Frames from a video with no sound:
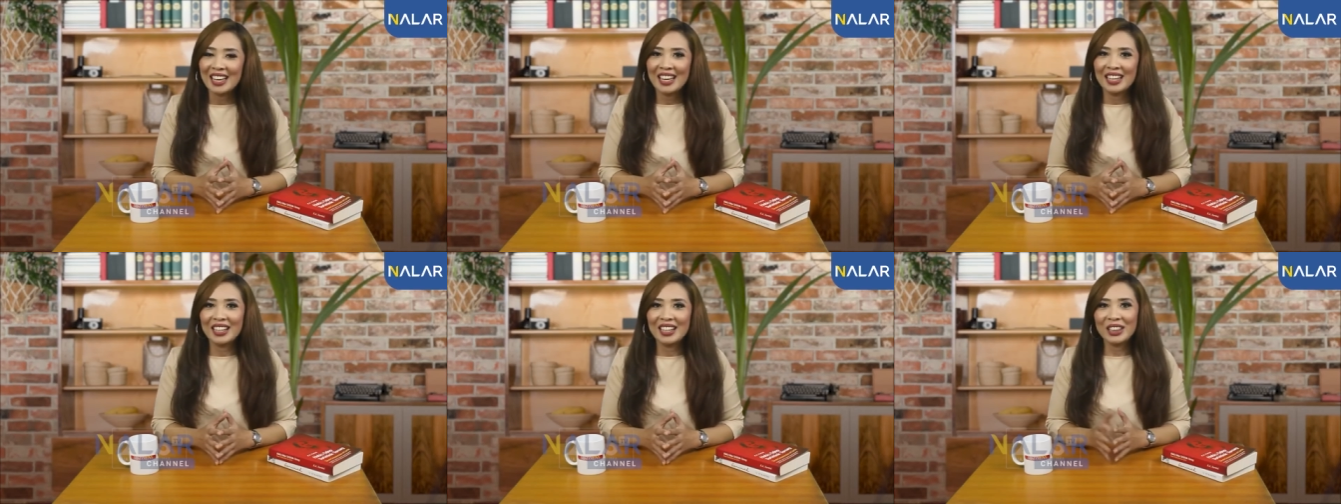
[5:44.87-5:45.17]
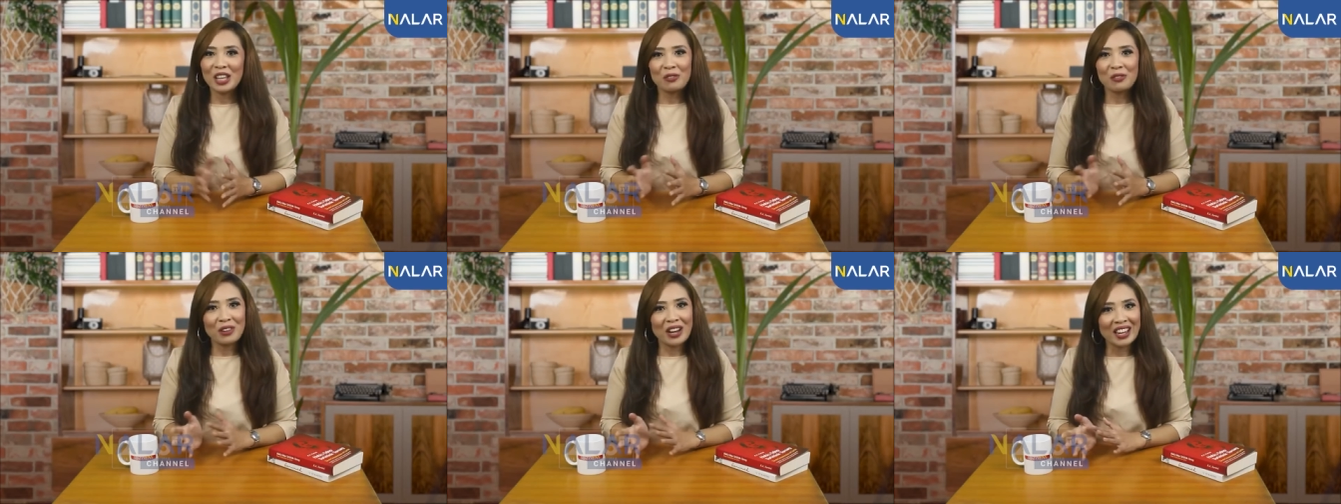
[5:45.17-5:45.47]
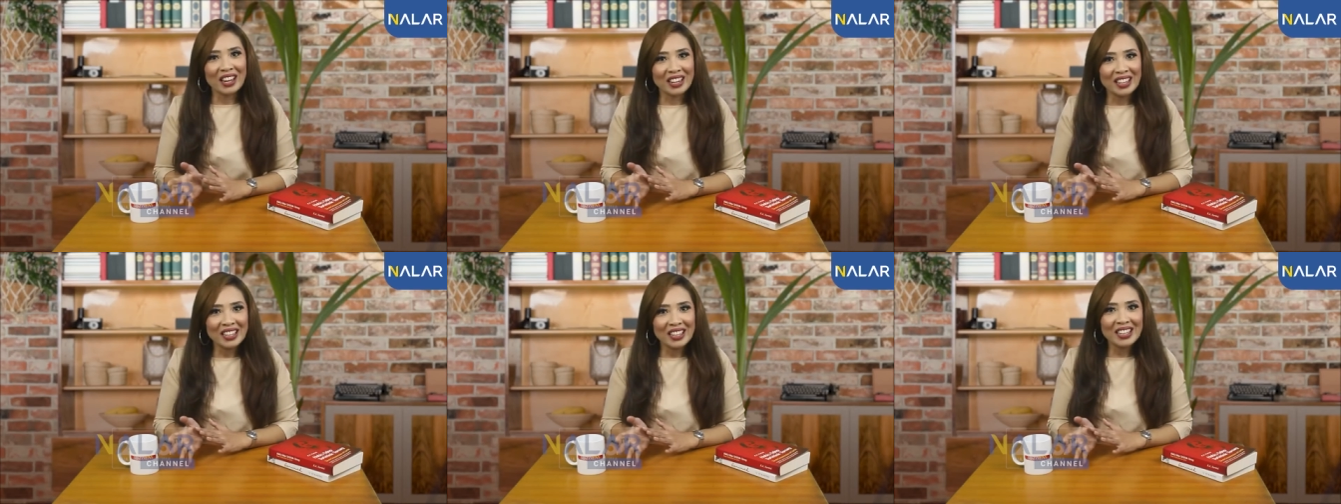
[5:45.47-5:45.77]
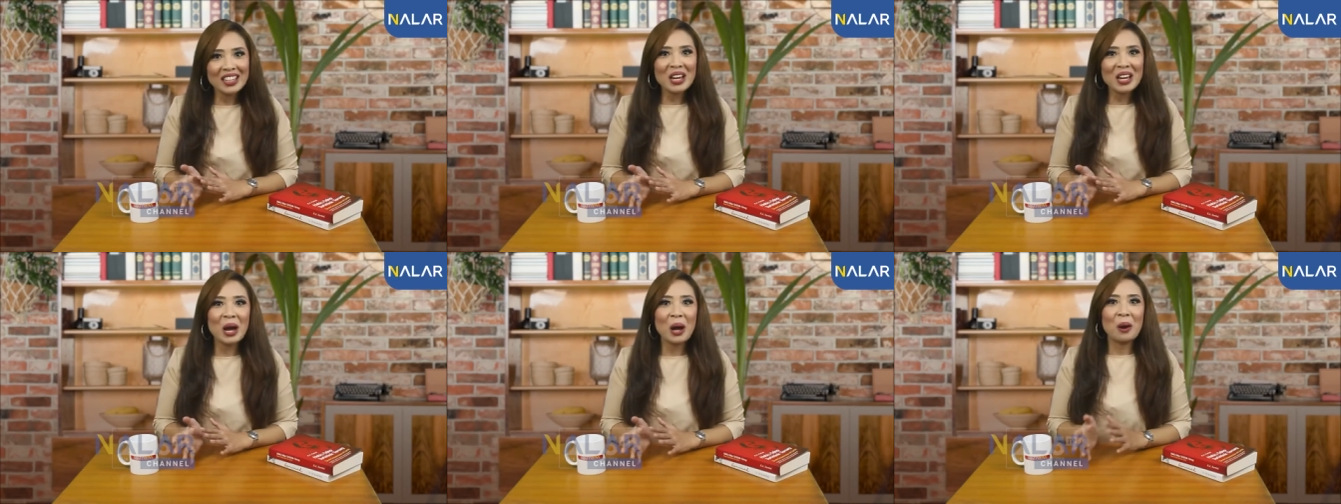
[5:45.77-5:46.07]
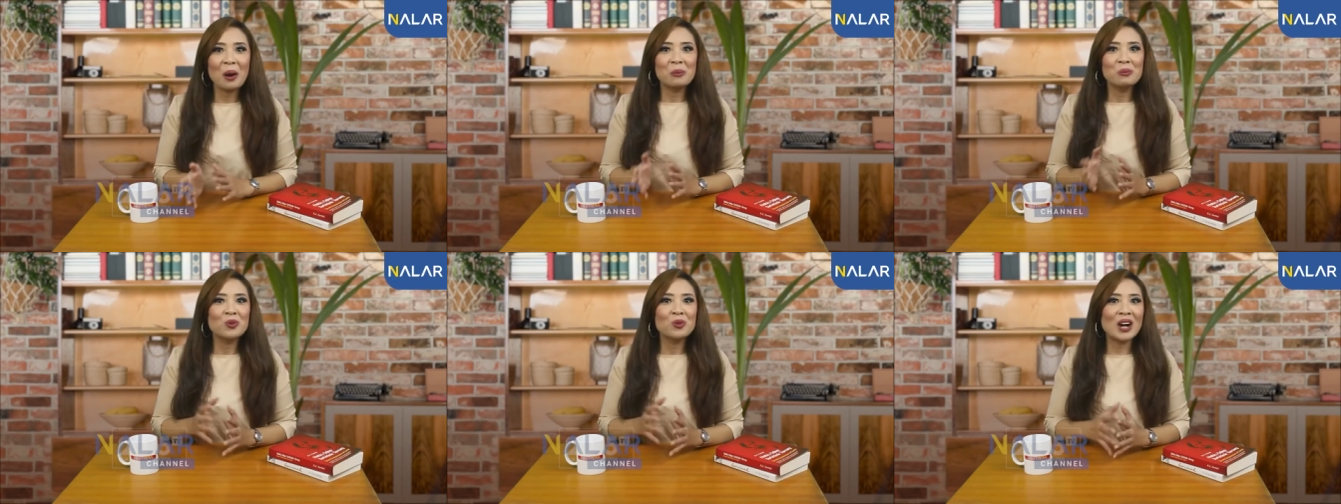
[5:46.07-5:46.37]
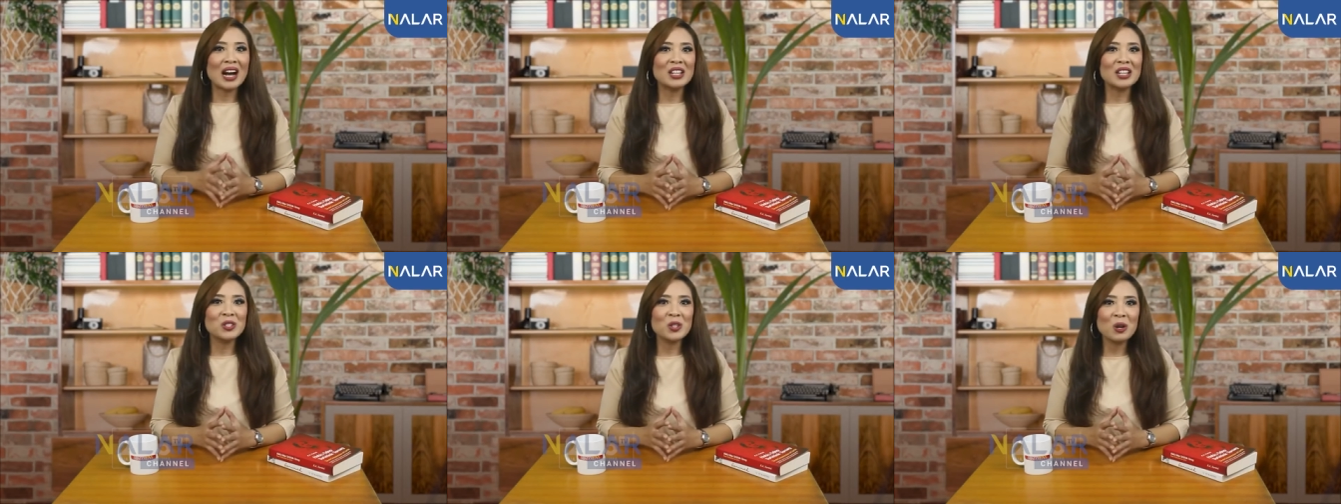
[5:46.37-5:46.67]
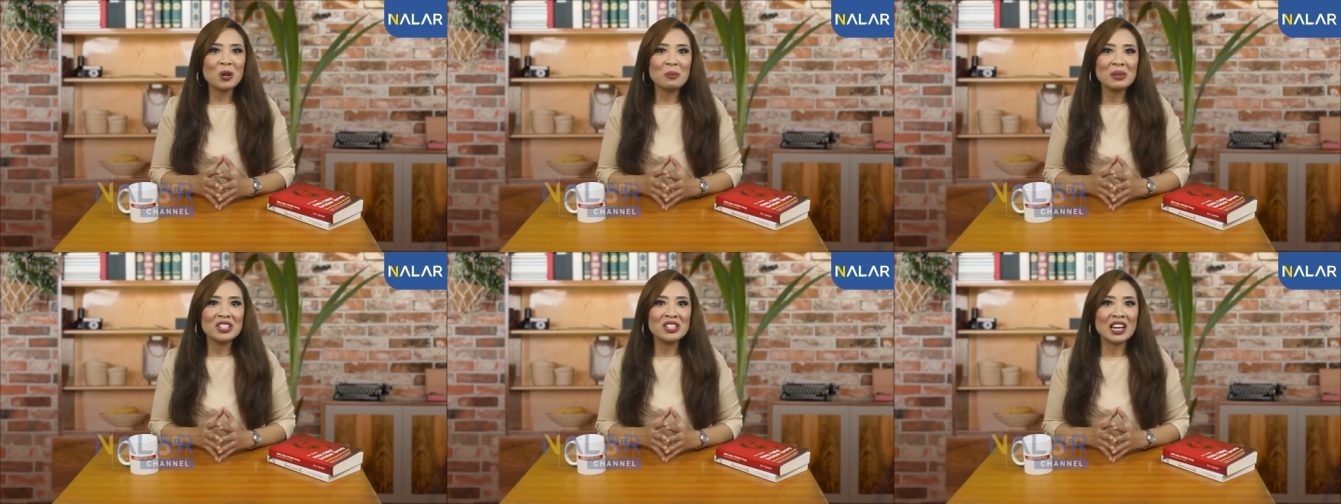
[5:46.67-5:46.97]
di TVRI,
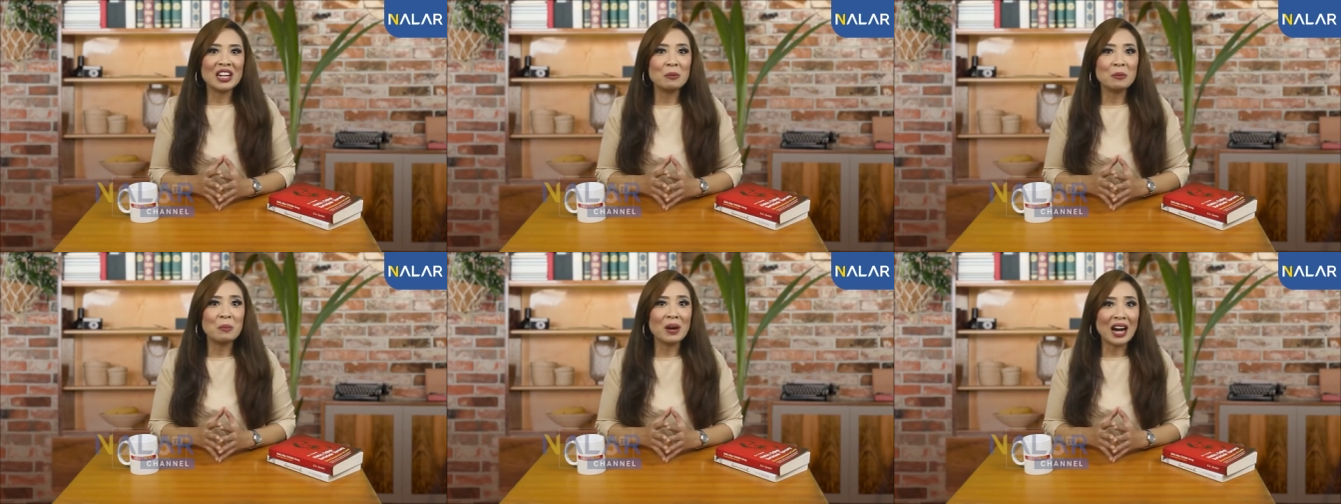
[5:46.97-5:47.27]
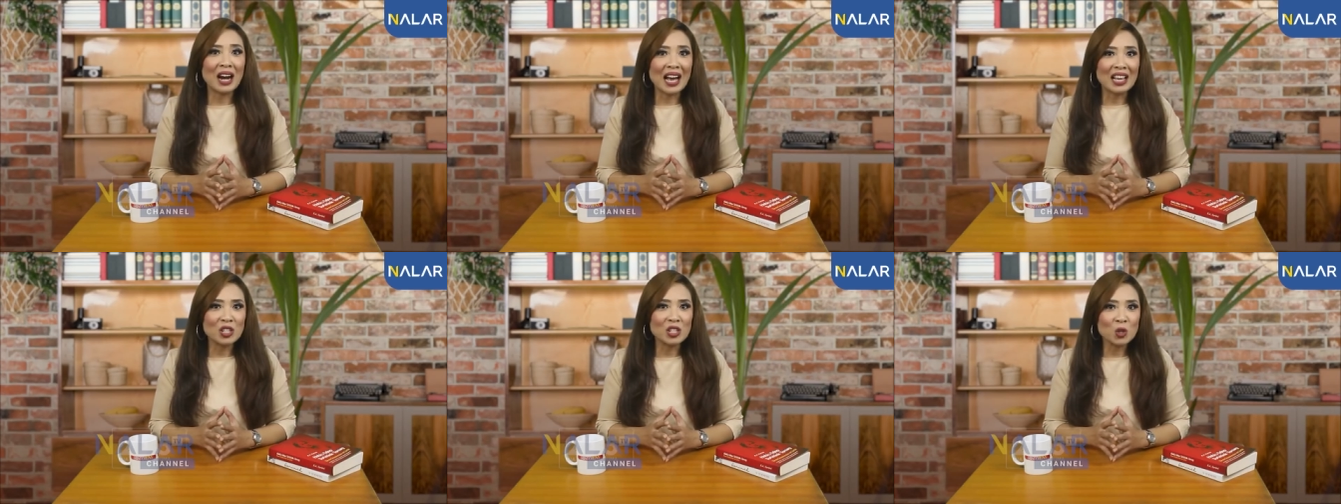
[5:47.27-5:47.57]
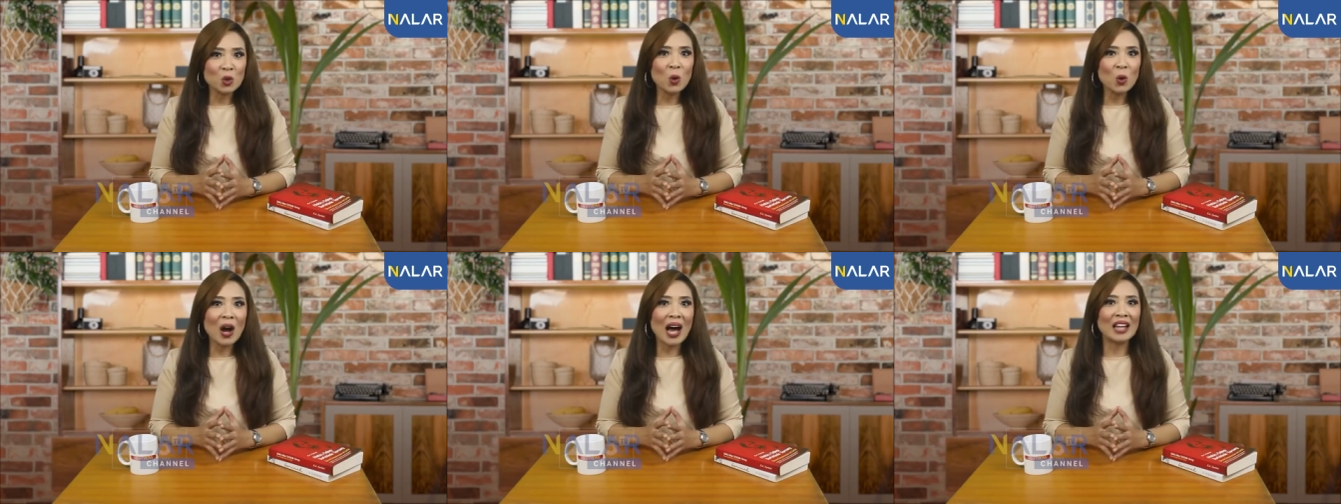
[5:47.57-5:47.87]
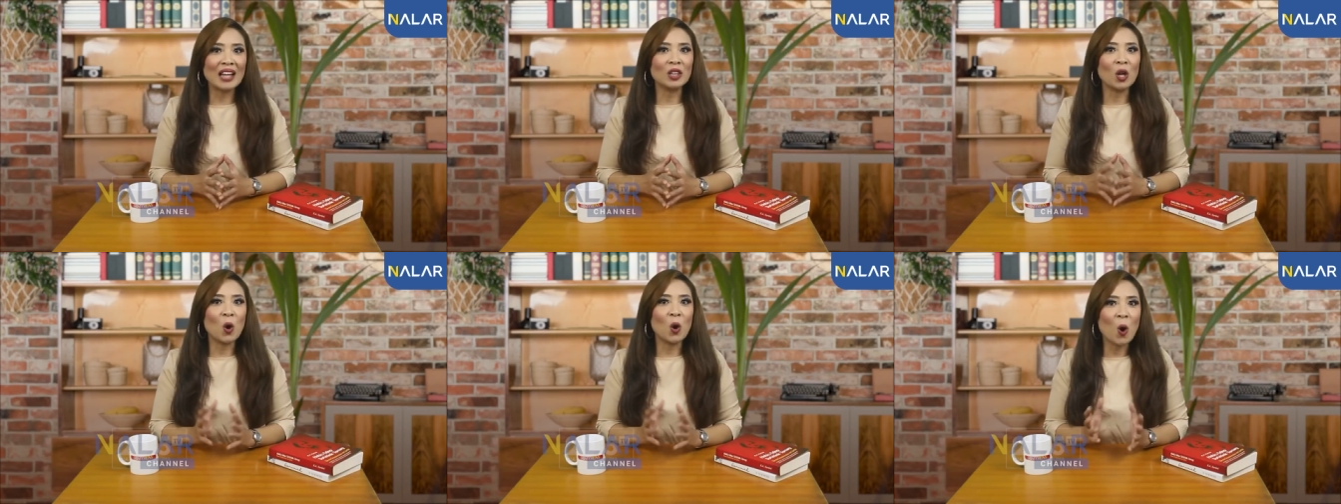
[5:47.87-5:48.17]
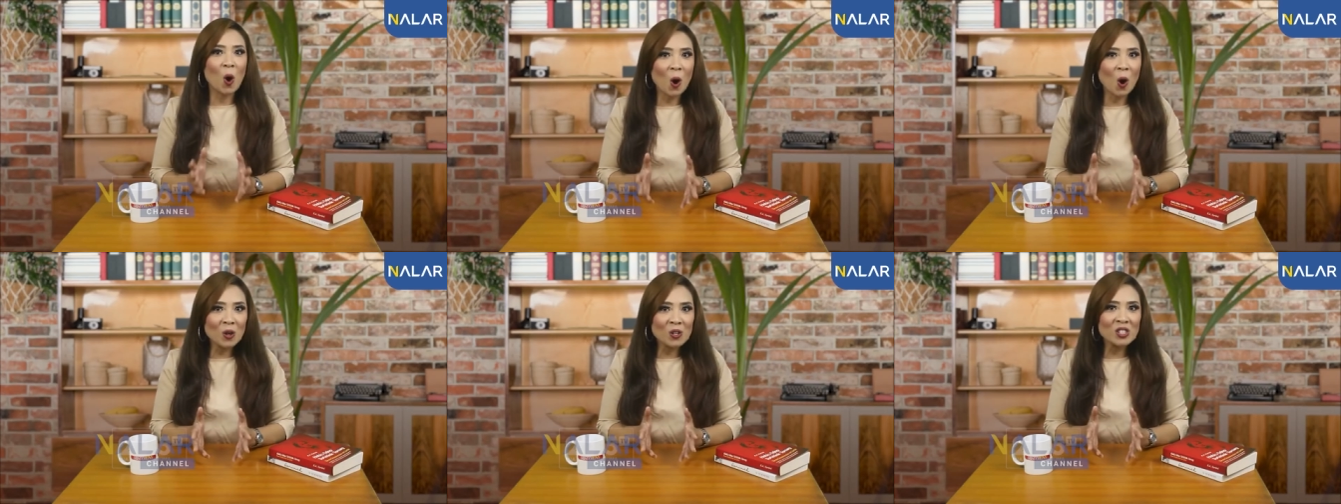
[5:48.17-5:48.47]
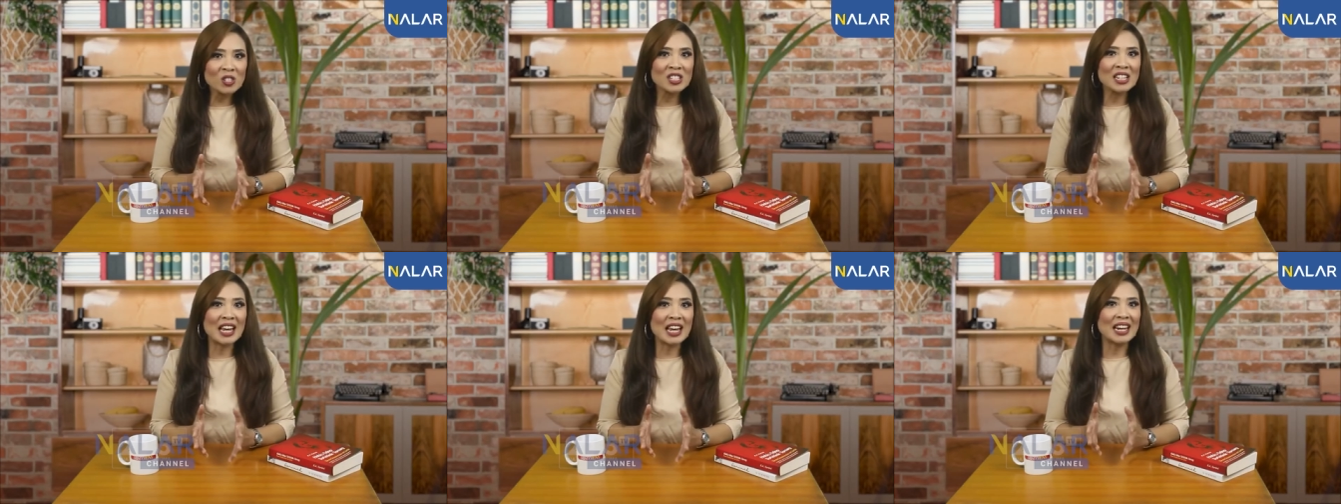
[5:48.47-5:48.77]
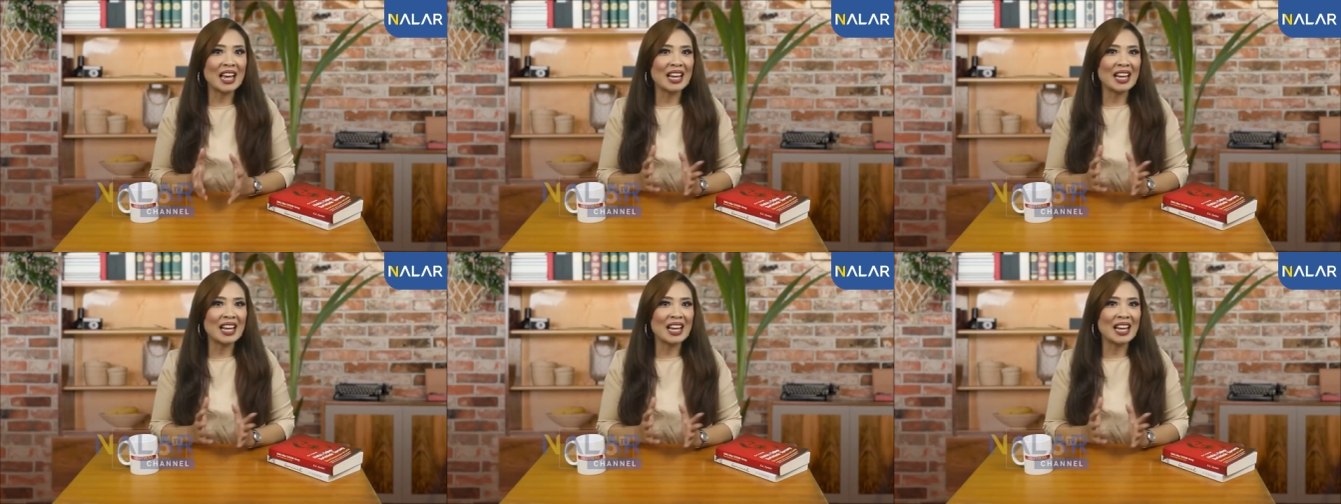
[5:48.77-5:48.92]
Bukasur menjadi pengasuh atau host dari